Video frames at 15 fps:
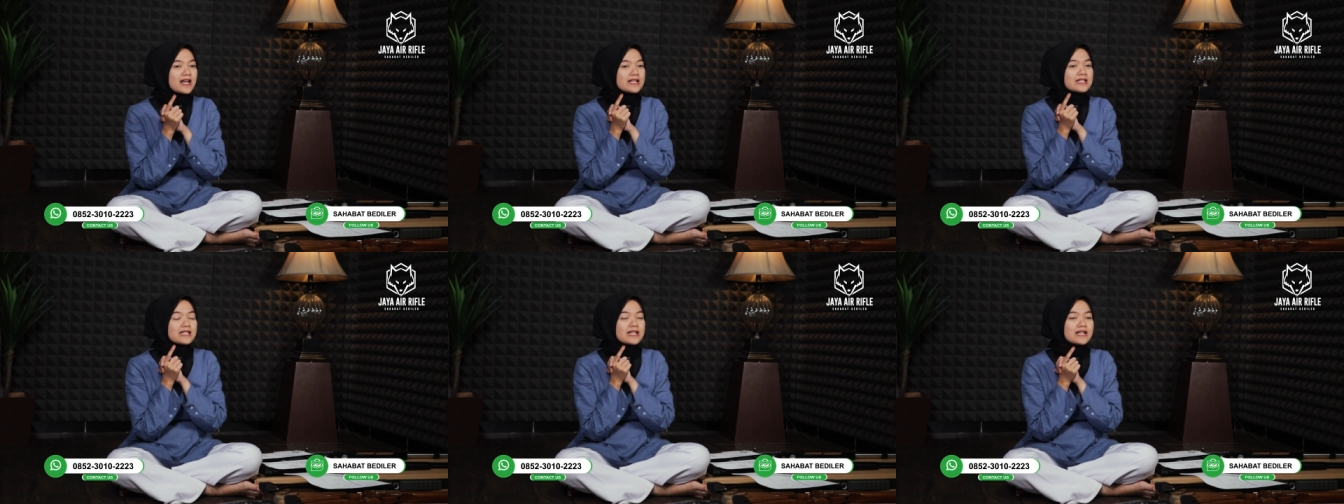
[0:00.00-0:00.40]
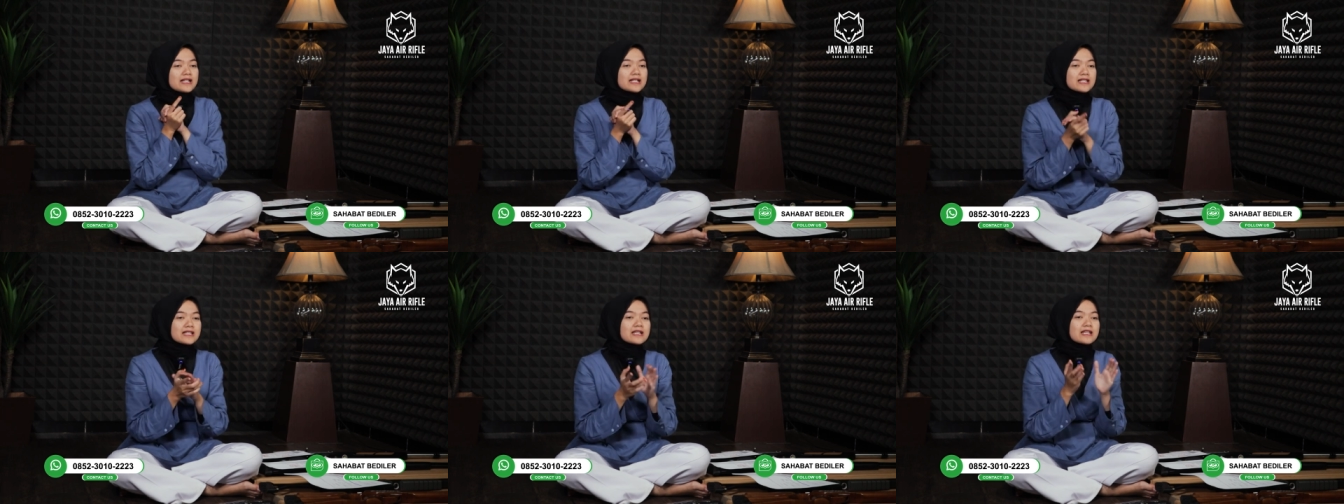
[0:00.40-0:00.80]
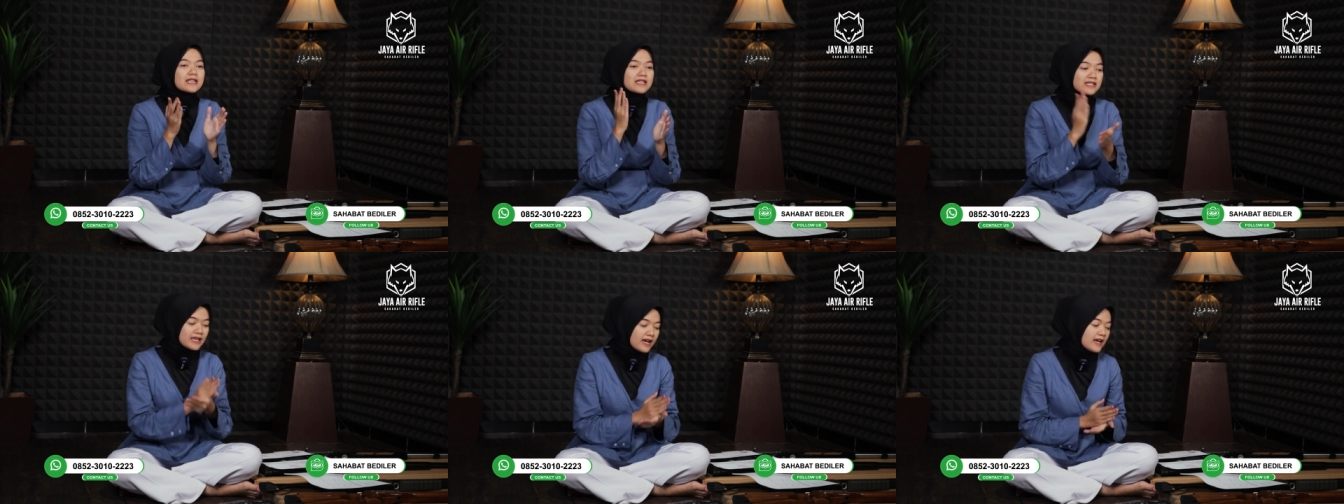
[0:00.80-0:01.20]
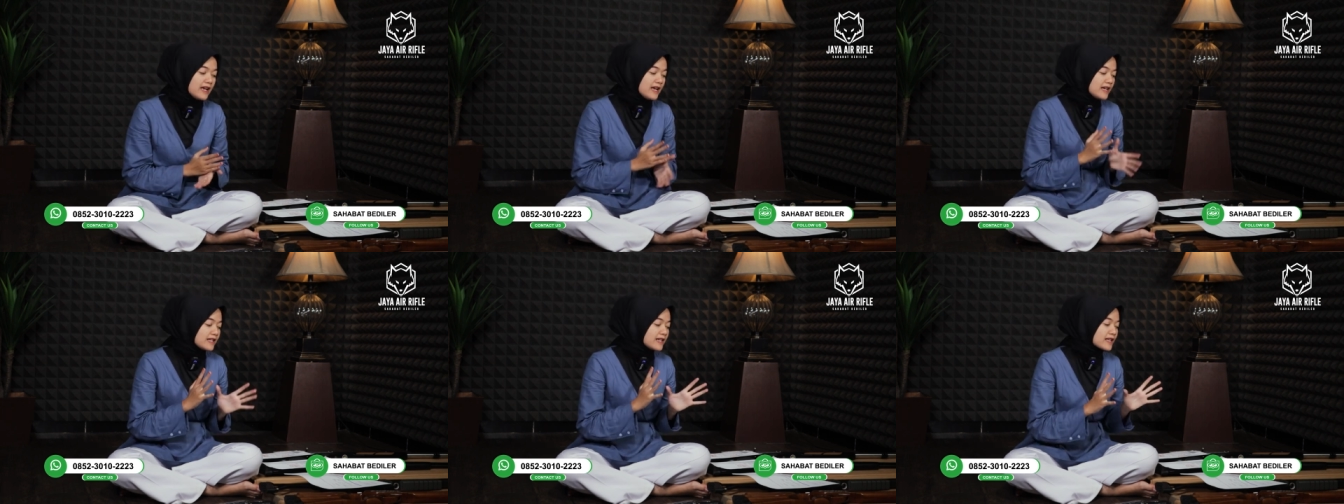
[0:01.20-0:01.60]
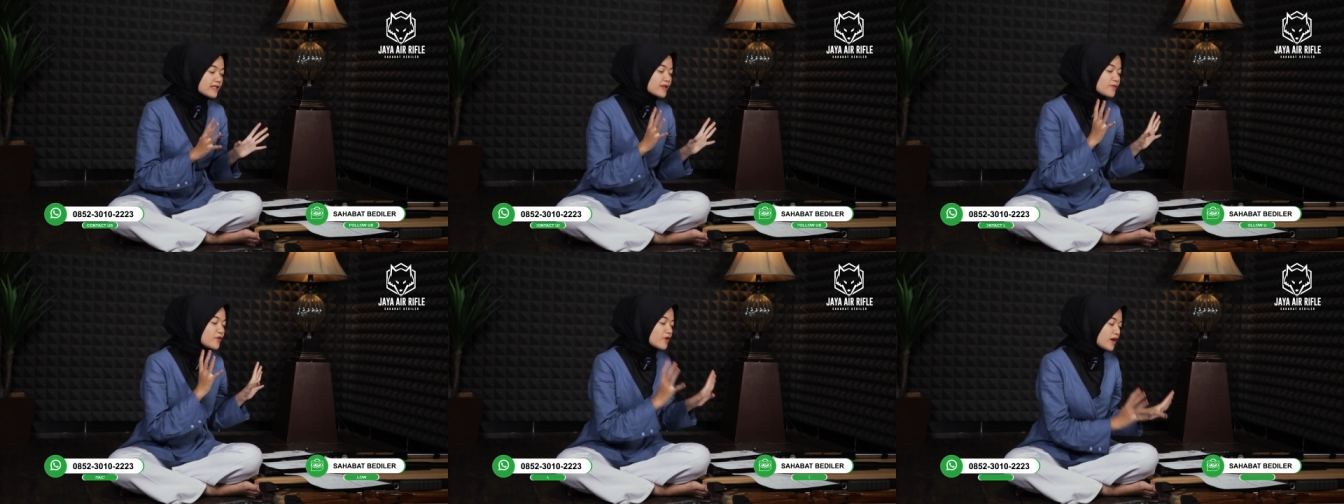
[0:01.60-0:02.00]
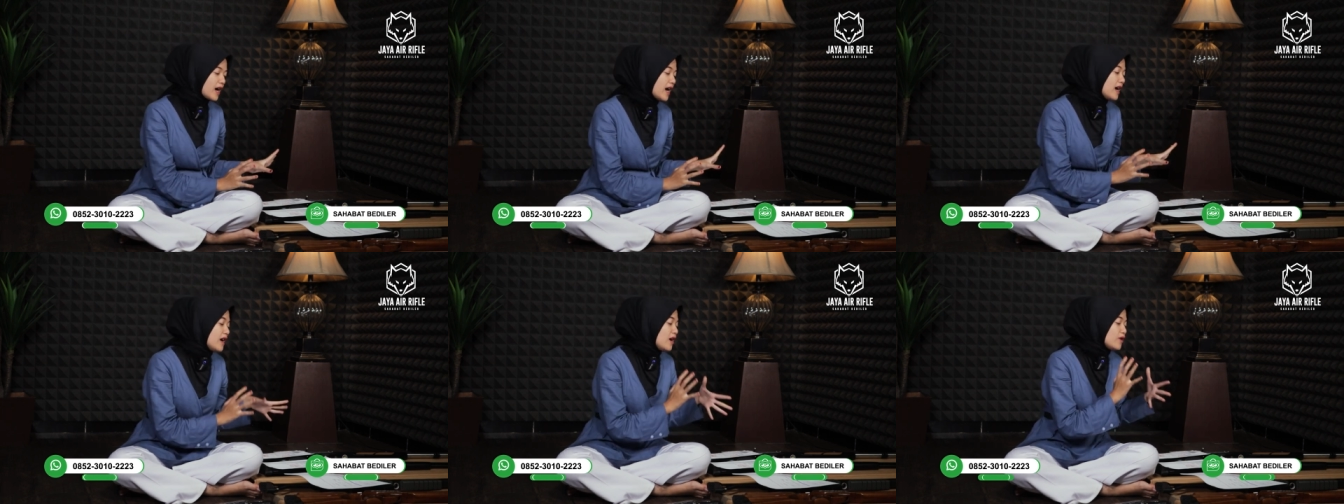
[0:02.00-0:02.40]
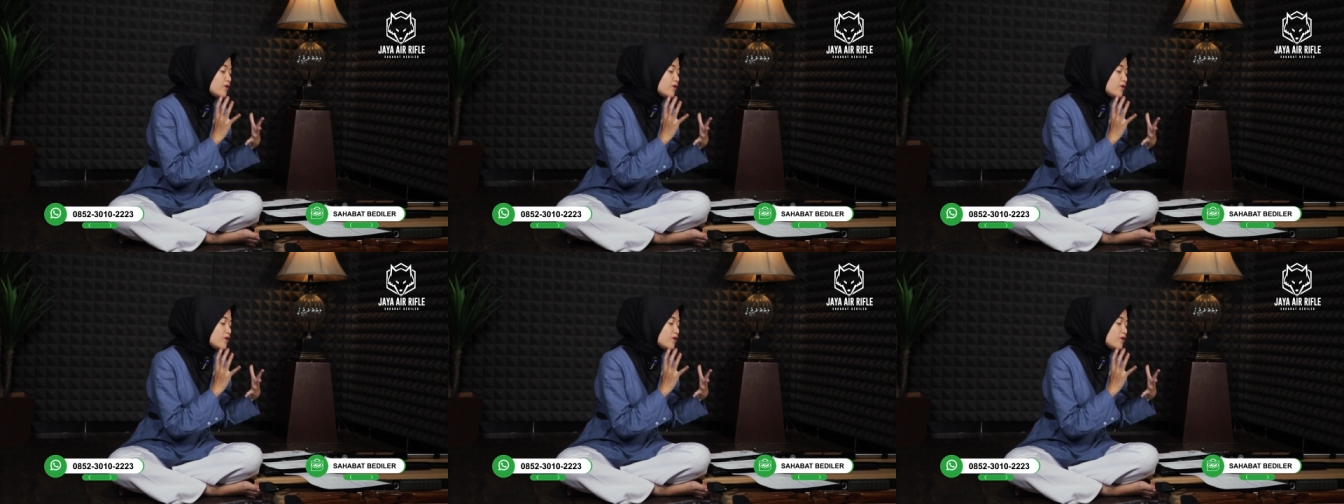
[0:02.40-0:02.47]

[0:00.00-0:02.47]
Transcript: kelancaran rezekinya dan semoga